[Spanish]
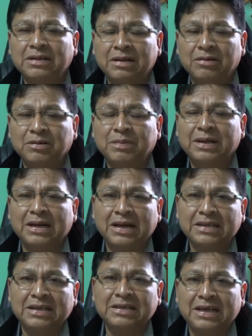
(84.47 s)
de los
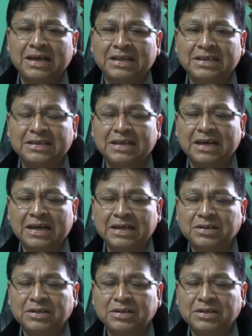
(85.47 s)
barletes gigantes acá en